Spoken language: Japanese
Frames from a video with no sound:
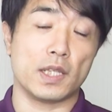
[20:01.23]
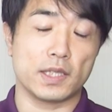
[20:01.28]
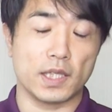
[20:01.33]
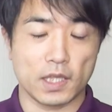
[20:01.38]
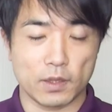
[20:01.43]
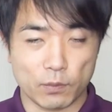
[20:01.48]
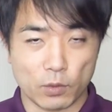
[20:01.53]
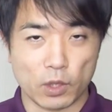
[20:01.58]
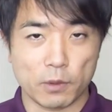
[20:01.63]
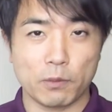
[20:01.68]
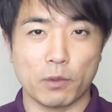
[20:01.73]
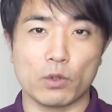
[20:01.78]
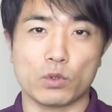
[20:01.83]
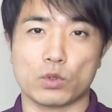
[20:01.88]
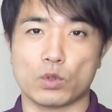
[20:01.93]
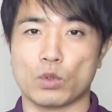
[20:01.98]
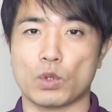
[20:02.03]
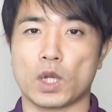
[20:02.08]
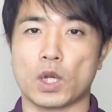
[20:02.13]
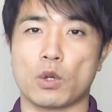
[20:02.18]
ね、ぜひもういっぽ
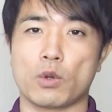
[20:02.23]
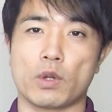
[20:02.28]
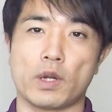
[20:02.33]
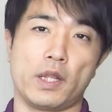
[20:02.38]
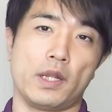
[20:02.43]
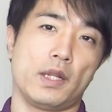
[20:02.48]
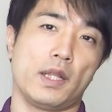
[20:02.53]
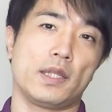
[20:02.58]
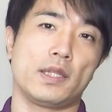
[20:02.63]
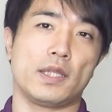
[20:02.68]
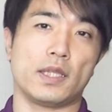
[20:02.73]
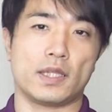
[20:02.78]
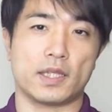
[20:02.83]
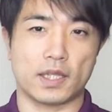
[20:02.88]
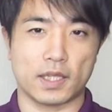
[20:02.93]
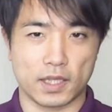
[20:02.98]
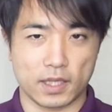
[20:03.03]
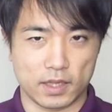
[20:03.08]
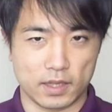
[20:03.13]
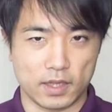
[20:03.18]
ん動画をご覧になってい
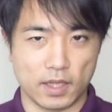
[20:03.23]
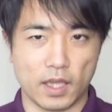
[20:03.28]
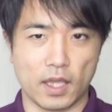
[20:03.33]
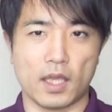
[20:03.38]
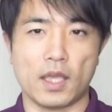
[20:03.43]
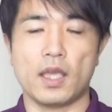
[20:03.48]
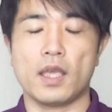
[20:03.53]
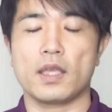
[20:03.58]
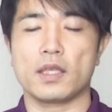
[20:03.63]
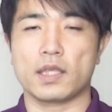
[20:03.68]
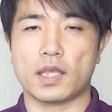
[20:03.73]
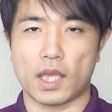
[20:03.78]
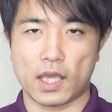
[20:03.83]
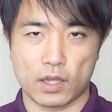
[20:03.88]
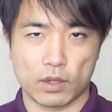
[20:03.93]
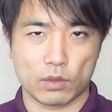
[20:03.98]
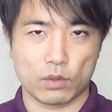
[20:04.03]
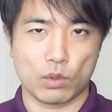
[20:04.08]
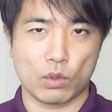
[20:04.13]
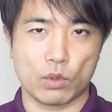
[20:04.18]
ただいて、
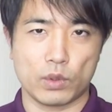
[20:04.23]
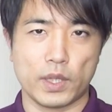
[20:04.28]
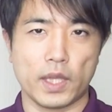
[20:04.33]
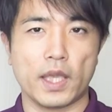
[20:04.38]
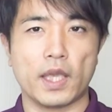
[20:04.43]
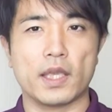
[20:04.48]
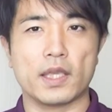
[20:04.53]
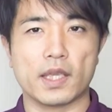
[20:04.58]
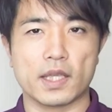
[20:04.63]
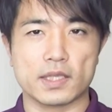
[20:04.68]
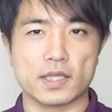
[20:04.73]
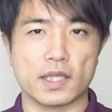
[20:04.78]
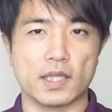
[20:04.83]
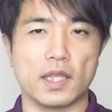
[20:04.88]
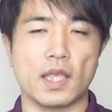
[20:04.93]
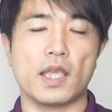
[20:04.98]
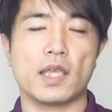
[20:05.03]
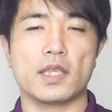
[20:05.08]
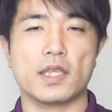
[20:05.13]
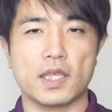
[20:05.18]
健康で痩せ
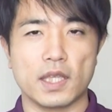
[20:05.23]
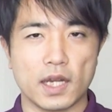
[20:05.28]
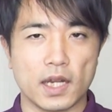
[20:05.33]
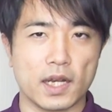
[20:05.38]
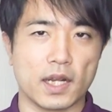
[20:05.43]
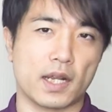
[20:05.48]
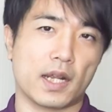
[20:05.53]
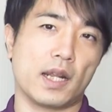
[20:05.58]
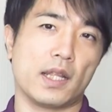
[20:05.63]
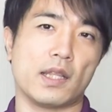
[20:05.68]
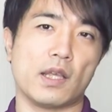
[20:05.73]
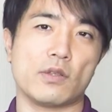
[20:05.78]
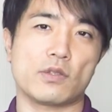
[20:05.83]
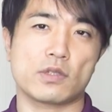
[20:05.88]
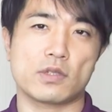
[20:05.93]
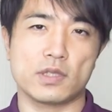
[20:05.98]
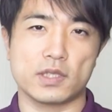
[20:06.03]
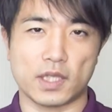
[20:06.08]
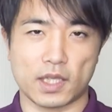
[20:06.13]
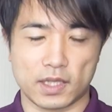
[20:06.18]
て綺麗な体を
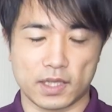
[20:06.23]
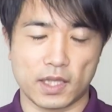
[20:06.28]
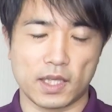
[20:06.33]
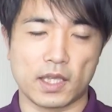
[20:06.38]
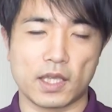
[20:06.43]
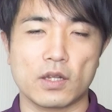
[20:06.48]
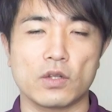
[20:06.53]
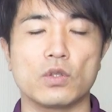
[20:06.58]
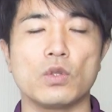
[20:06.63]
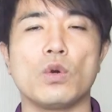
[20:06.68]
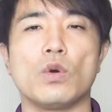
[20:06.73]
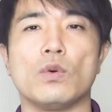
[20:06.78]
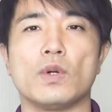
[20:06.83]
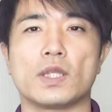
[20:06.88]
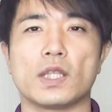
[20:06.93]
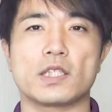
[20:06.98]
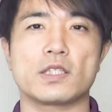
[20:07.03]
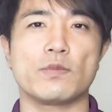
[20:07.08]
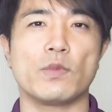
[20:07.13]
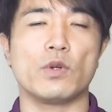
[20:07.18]
作っていただけると
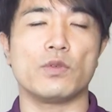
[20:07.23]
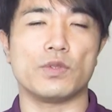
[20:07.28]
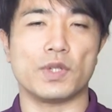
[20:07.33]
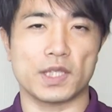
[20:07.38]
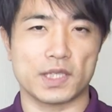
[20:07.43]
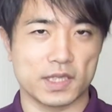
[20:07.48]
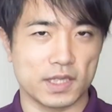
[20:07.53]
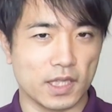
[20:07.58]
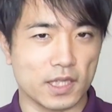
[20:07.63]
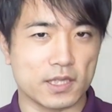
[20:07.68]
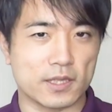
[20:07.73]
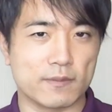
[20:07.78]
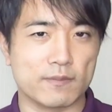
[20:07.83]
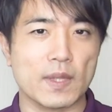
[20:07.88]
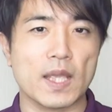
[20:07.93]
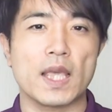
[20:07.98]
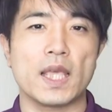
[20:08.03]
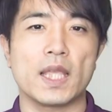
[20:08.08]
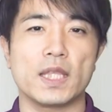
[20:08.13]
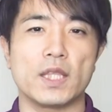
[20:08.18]
私も嬉しいです。
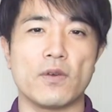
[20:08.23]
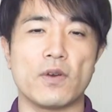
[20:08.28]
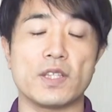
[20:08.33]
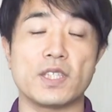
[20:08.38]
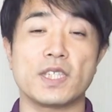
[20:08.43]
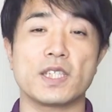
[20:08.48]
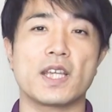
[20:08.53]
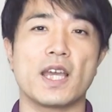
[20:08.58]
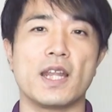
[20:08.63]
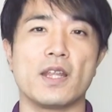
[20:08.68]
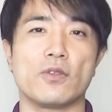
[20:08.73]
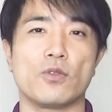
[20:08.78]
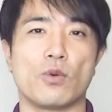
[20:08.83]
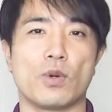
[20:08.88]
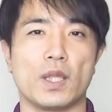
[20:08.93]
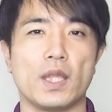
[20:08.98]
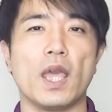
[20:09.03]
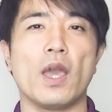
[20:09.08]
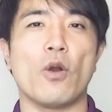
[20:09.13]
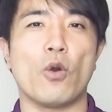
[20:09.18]
では次回の
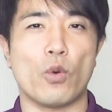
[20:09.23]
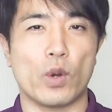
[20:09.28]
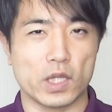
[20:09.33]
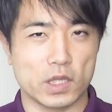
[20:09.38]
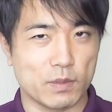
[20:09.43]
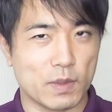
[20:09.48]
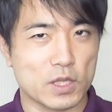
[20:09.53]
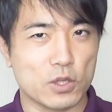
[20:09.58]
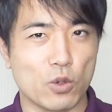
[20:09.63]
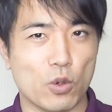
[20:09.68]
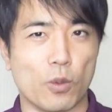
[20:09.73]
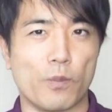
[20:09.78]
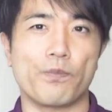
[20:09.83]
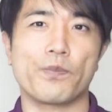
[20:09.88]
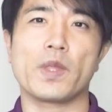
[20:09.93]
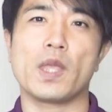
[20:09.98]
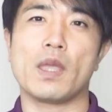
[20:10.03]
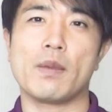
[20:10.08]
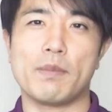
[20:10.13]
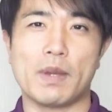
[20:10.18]
動画でお会いしましょ
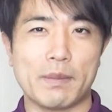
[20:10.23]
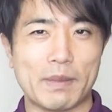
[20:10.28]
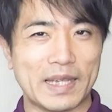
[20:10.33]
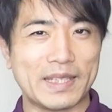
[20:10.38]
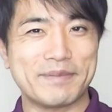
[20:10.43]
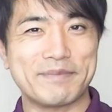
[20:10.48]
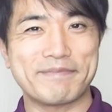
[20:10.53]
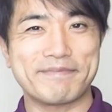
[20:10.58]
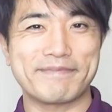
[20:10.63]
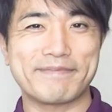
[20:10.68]
う。バイバイ。